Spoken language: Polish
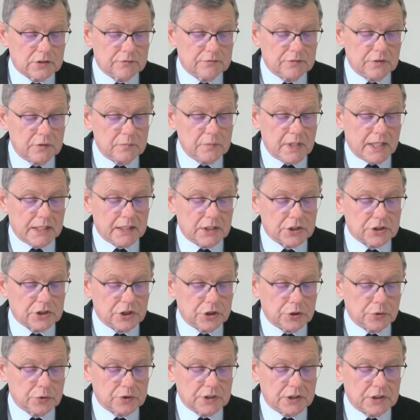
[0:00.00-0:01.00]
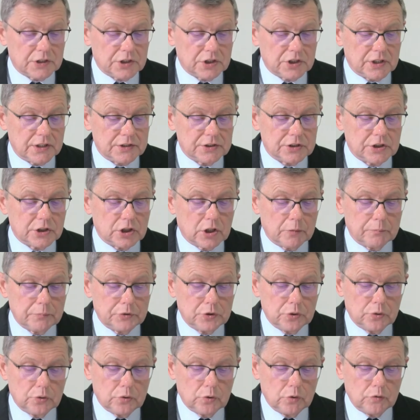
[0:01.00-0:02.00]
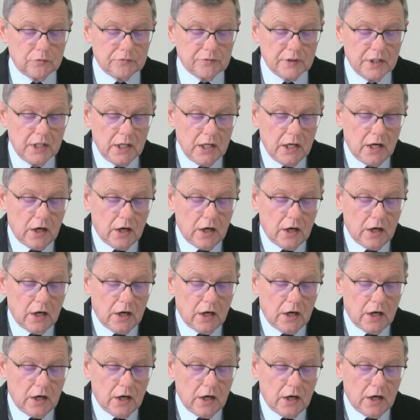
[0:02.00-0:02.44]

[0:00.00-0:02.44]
wymianę 600 tysięcy kopciuchów,